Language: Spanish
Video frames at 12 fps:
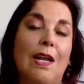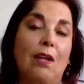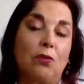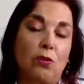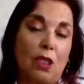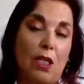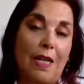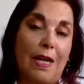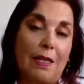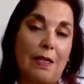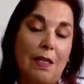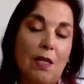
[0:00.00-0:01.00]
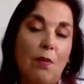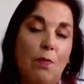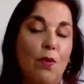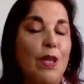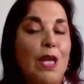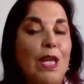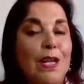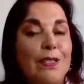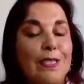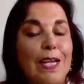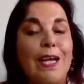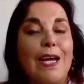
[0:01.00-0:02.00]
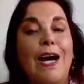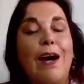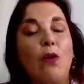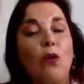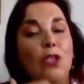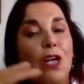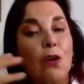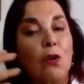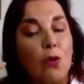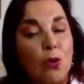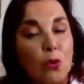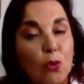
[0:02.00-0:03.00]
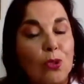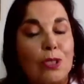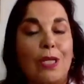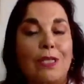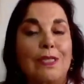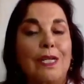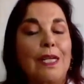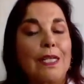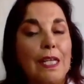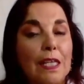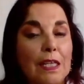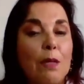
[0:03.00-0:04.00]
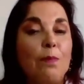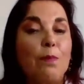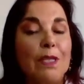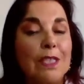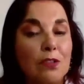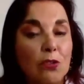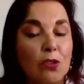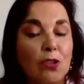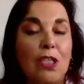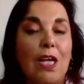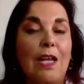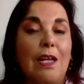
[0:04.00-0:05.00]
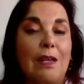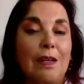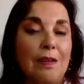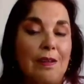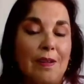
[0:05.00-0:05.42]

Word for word: a la sociedad y puede irse a otras conductas de tipo antisocial.